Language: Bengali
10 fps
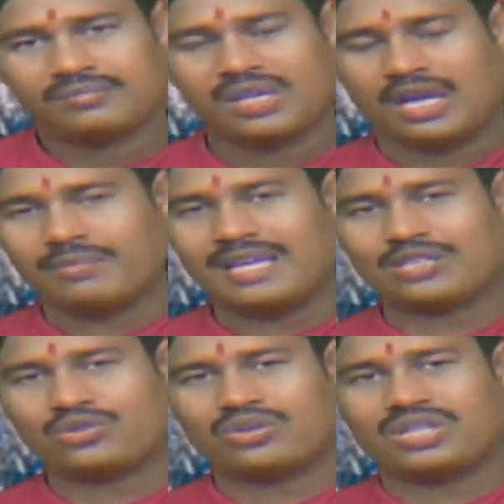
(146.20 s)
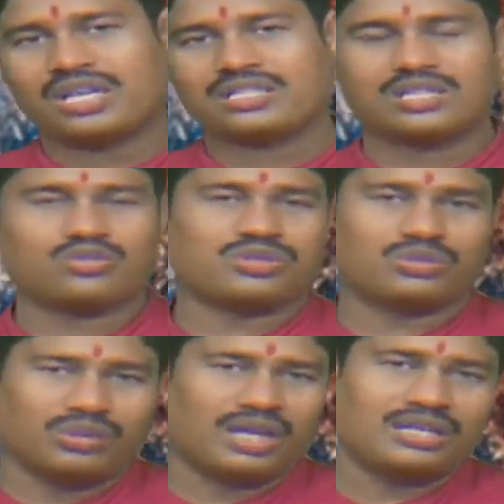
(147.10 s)
আমি অ্যাস্ট্রোলজার আচার্য
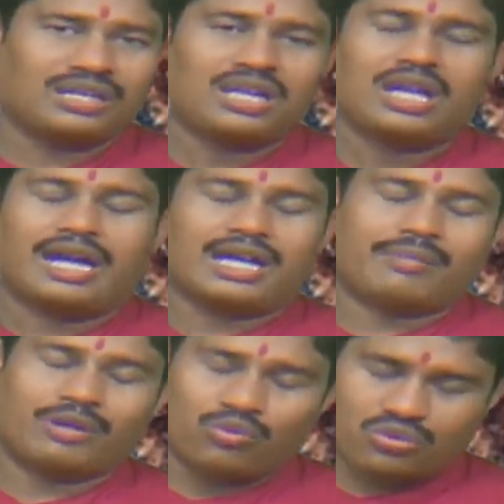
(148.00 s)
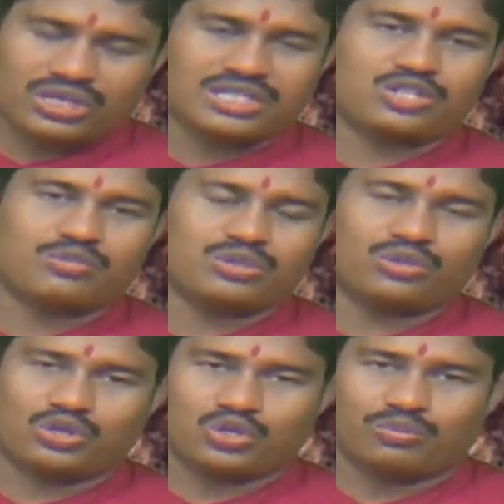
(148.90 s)
সিদুলাল আর আমার অনুষ্ঠান যে সমস্ত
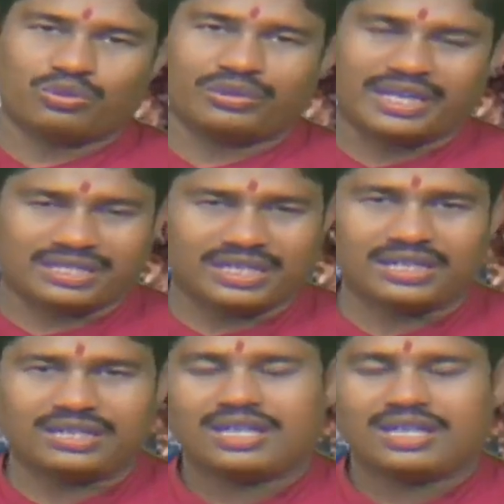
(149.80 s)
দর্শক বন্ধু দেখছেন